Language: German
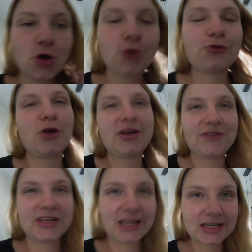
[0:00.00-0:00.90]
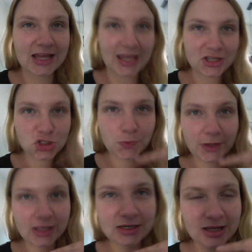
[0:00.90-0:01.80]
Und vor allem, wenn die Kinder
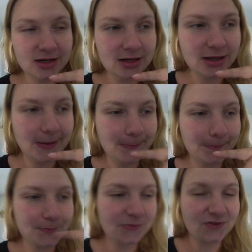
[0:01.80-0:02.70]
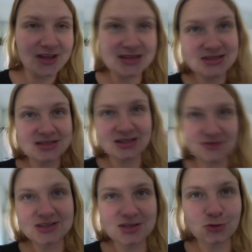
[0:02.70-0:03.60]
reinspringen, dann ähm, wälzt sich das
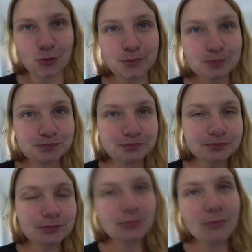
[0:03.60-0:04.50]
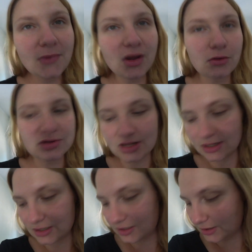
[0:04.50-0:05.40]
Wasser so um. Und
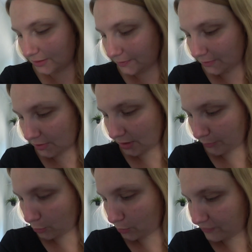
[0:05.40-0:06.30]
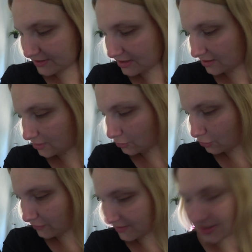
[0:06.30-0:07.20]
dann, ähm, apropos Wasser, hat der
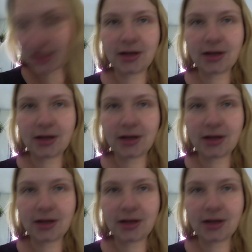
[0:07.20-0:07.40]
Hund noch Wasser? Ja.